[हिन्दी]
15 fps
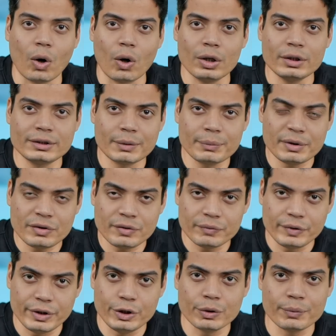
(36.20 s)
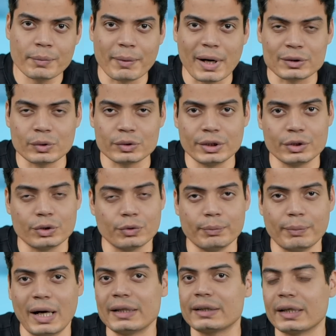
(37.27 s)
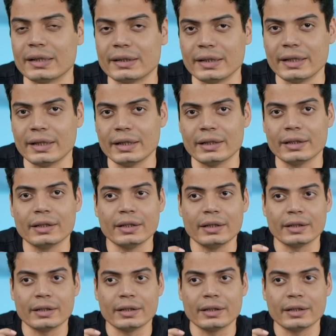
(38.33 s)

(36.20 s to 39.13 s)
और जब इस वीडियो में बात होती है तो वो बात करते हैं